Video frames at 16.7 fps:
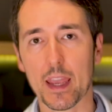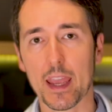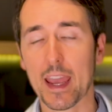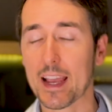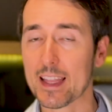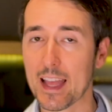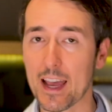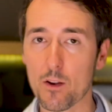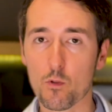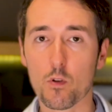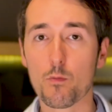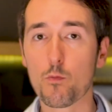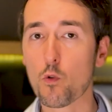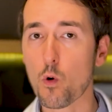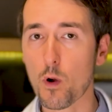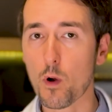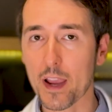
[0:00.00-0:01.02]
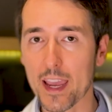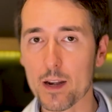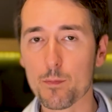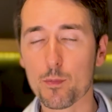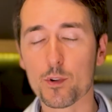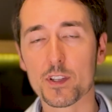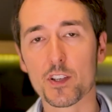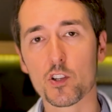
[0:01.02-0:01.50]
É claro, como qualquer
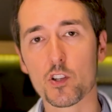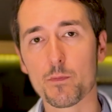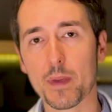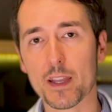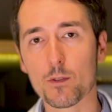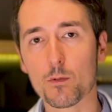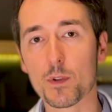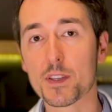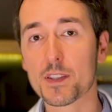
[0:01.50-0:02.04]
procedimento,